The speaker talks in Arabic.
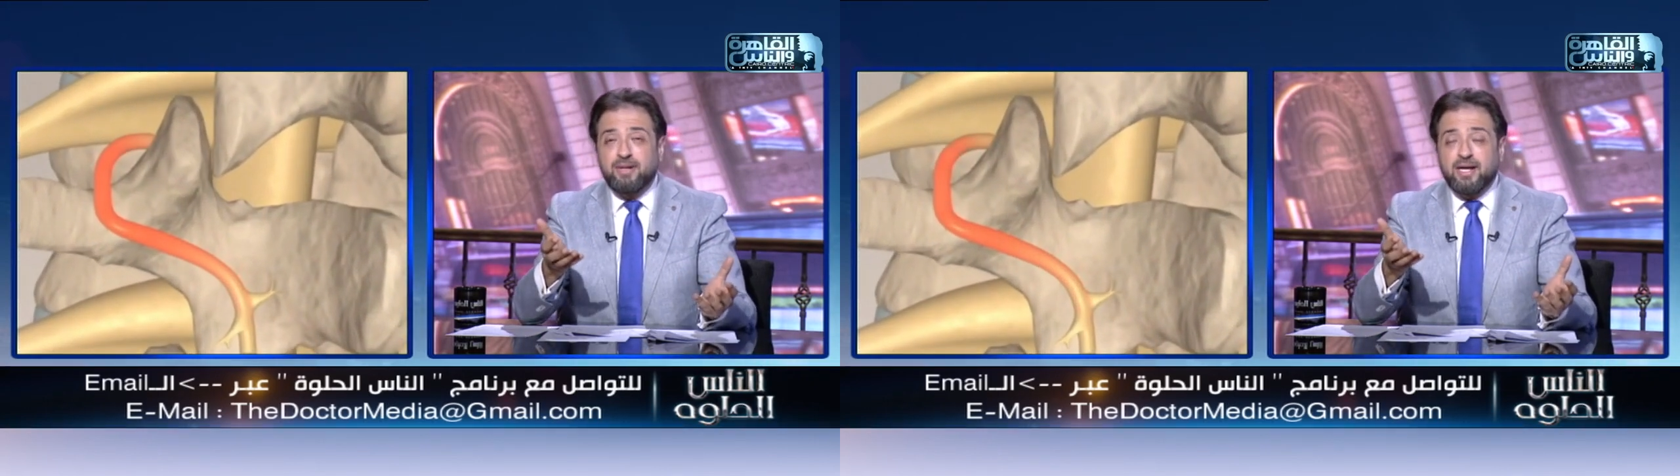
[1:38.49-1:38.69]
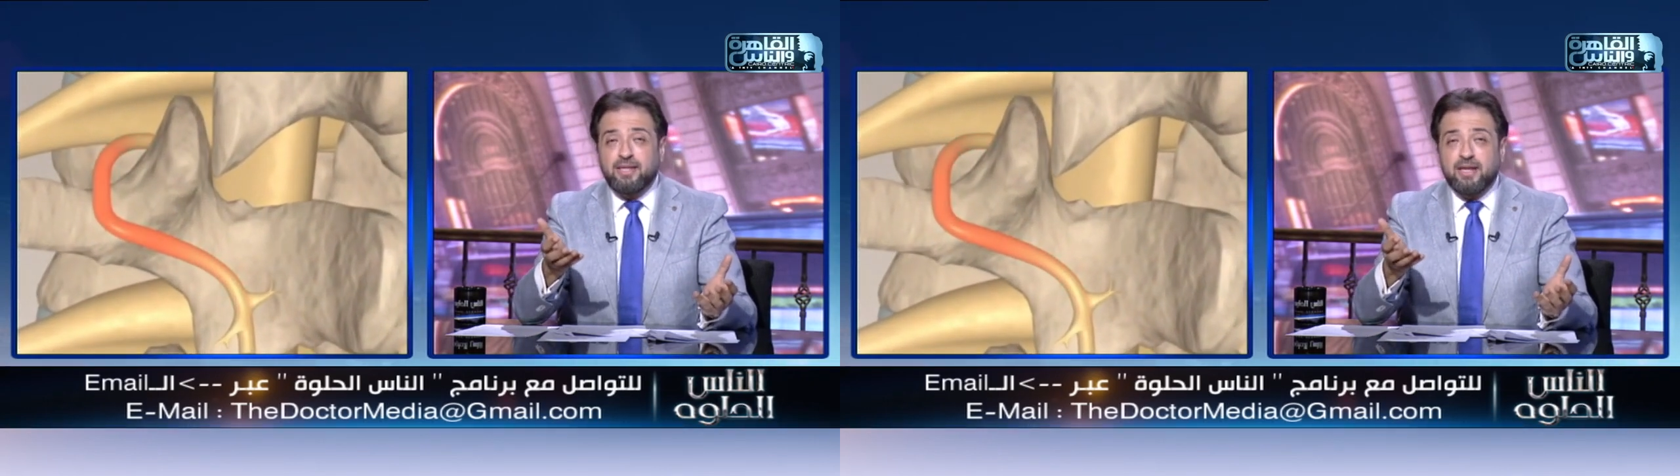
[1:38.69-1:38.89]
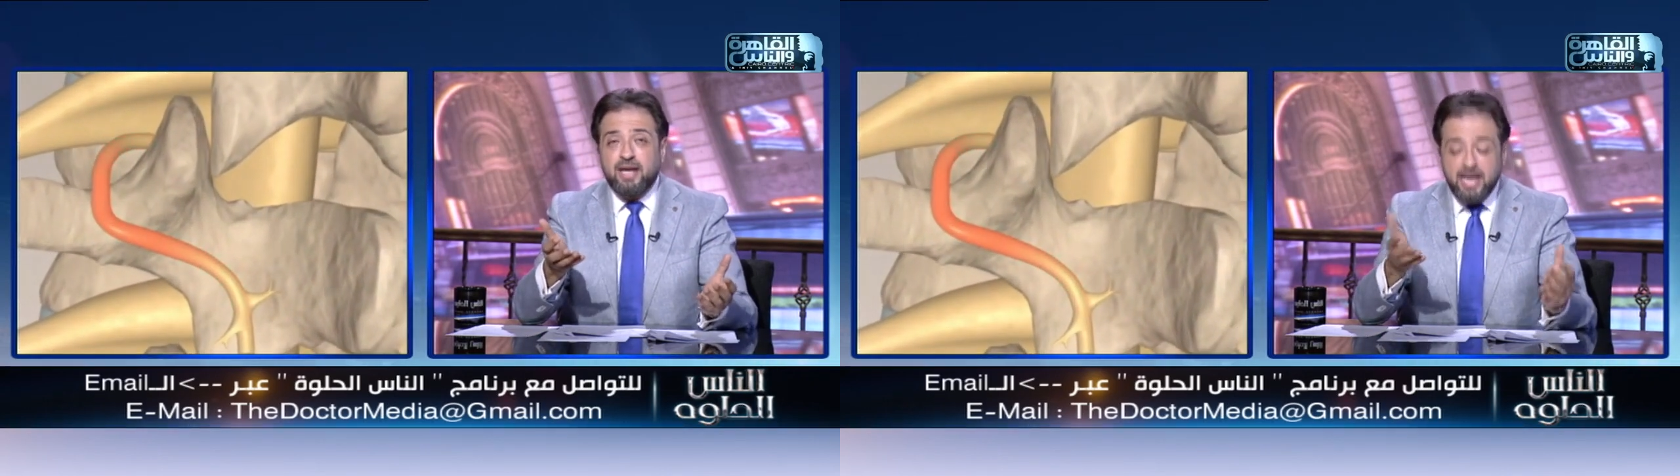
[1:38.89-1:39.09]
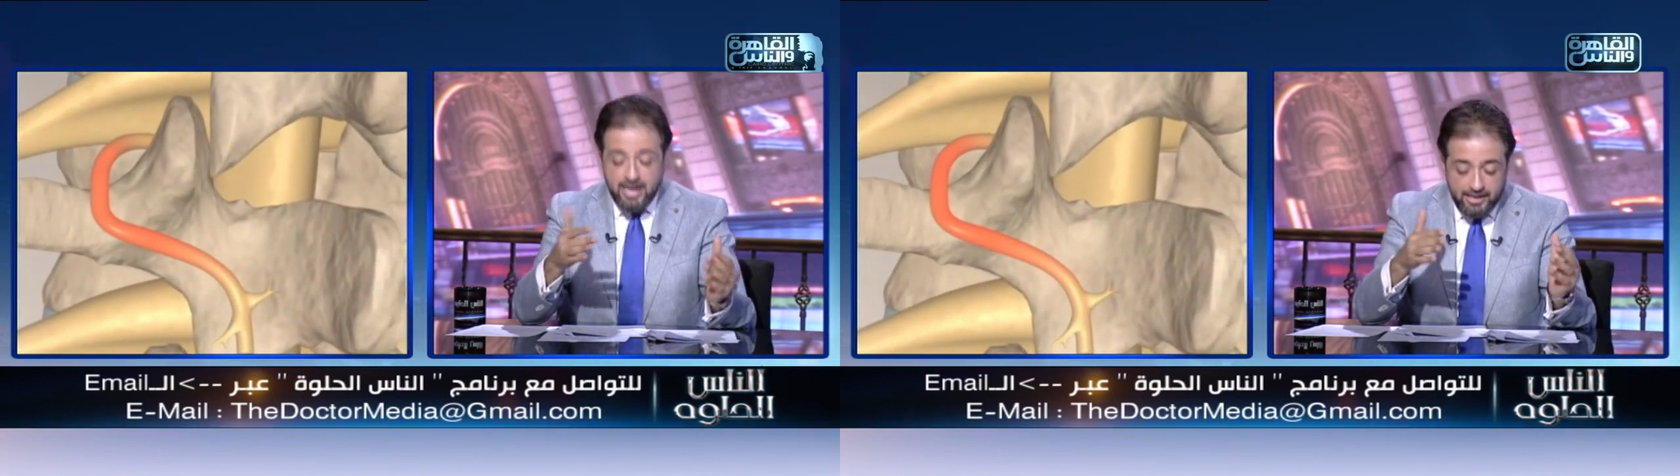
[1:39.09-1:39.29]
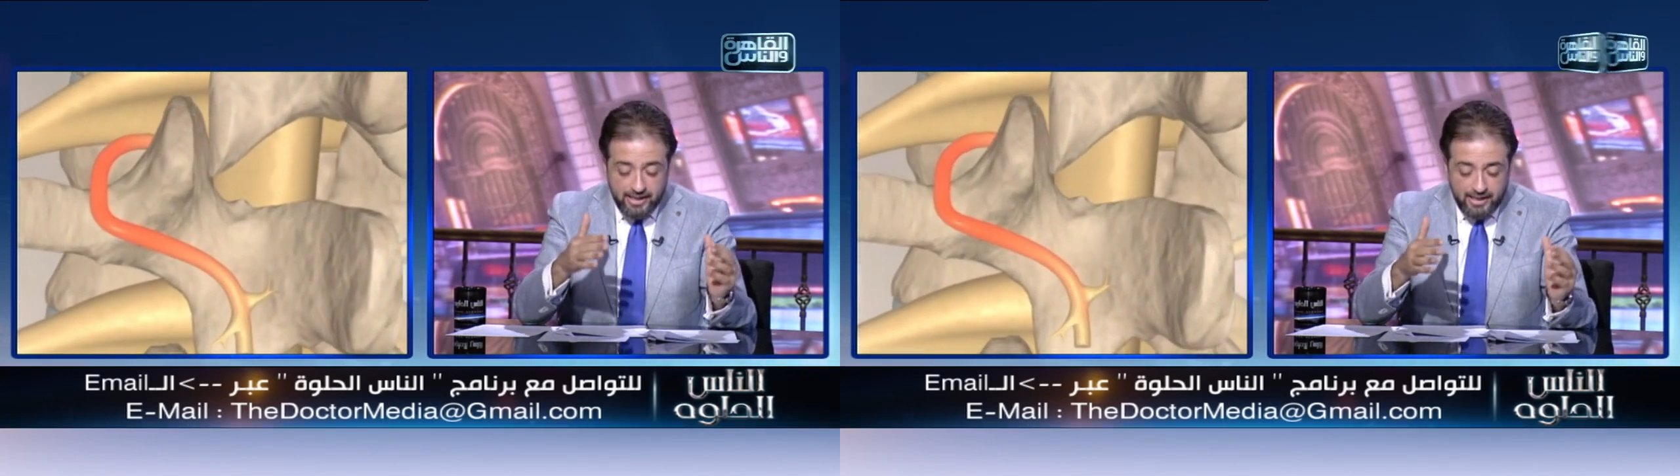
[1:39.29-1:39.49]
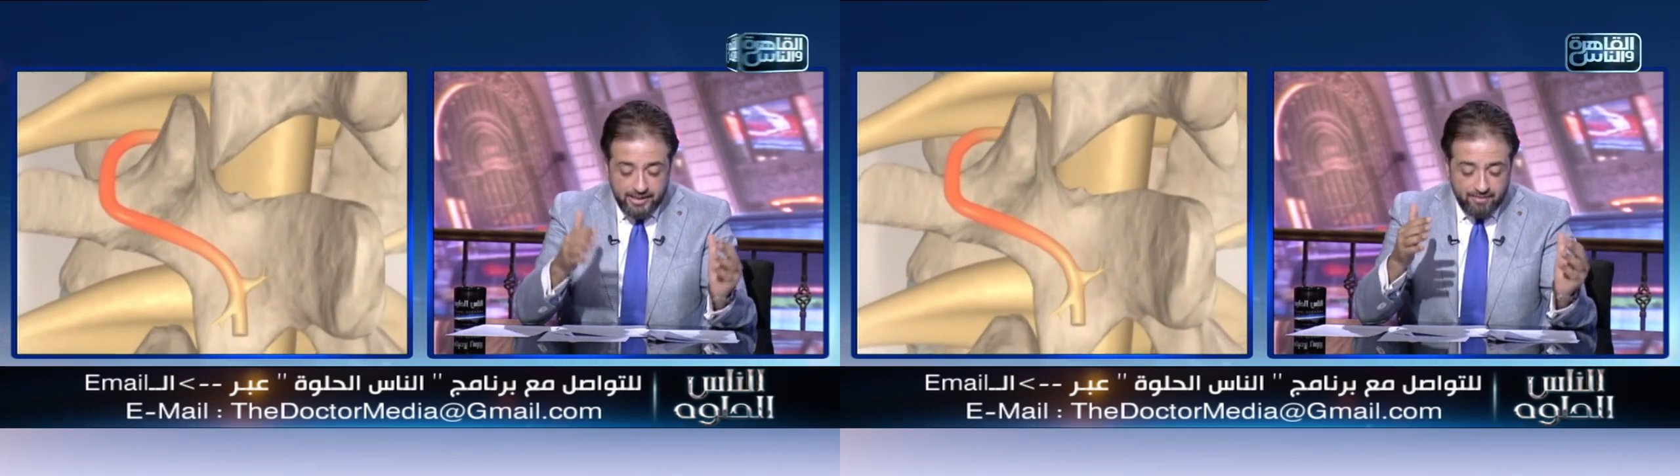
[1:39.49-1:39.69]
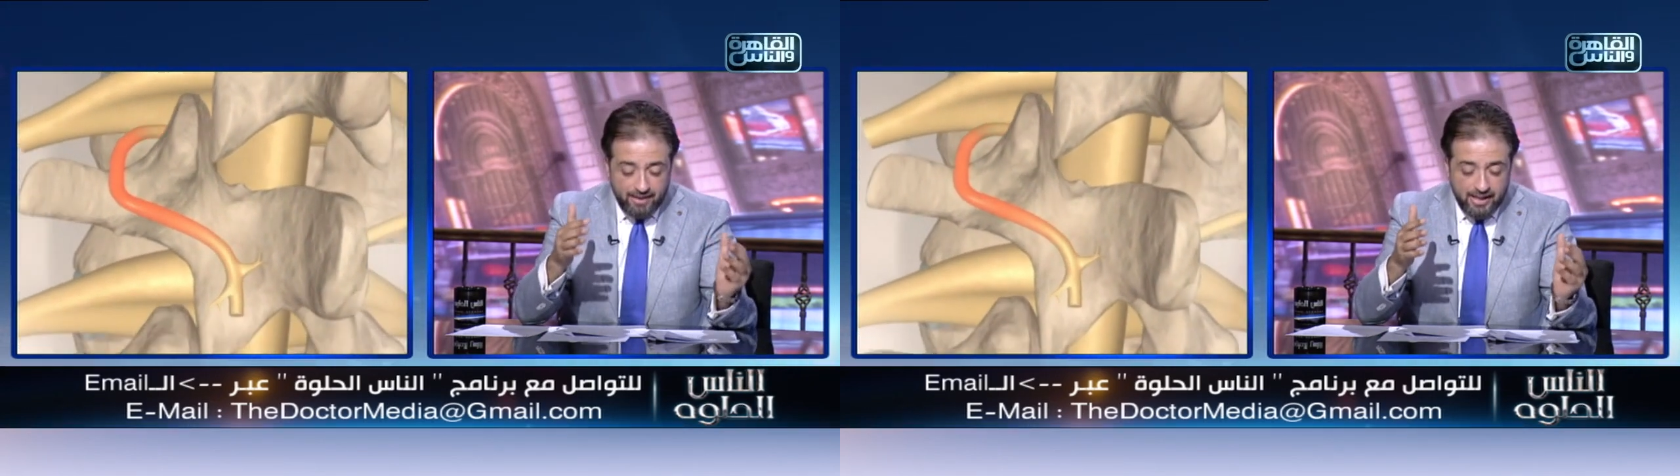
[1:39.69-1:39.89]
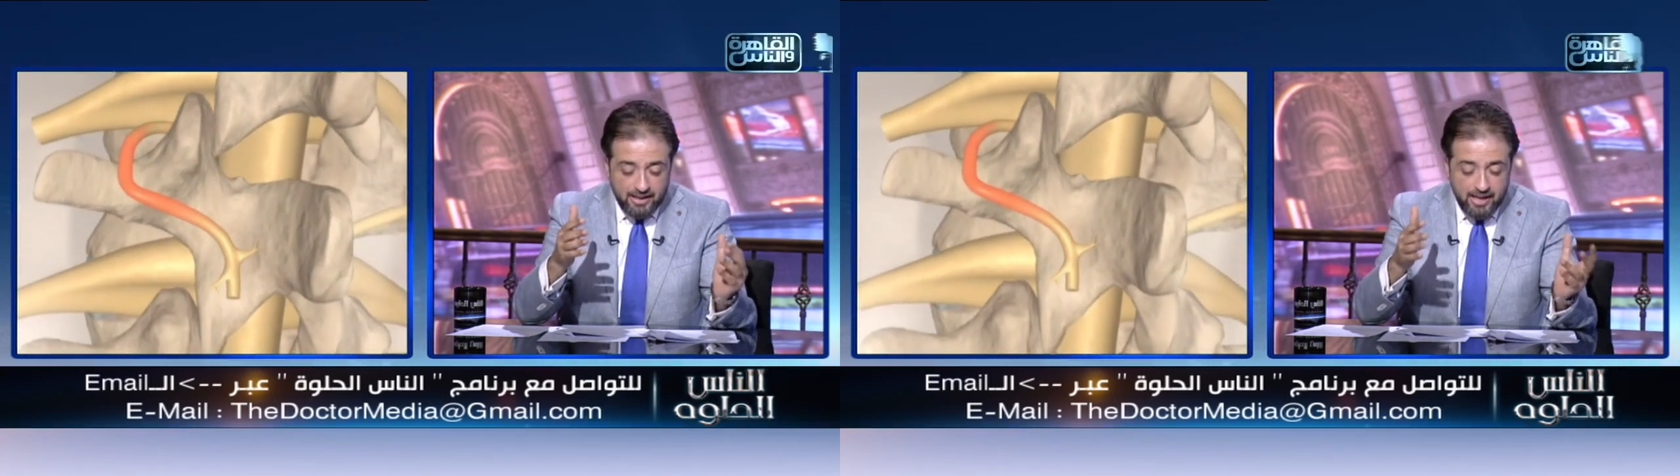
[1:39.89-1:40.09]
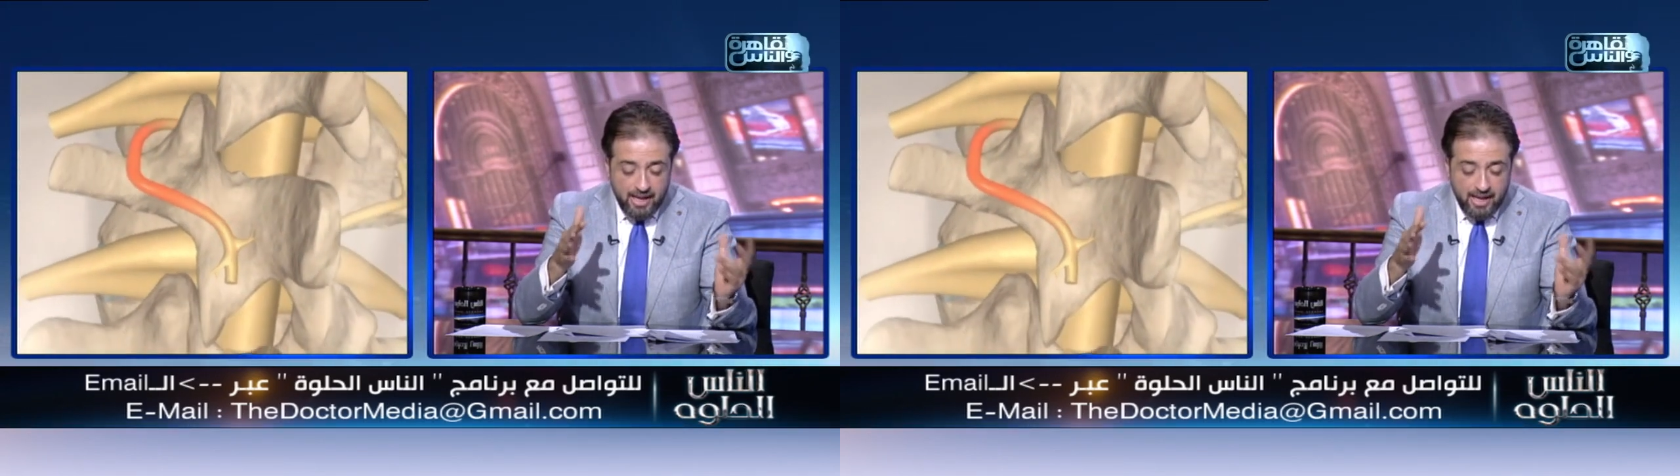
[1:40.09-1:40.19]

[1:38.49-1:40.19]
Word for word: جدا يعني عد معايا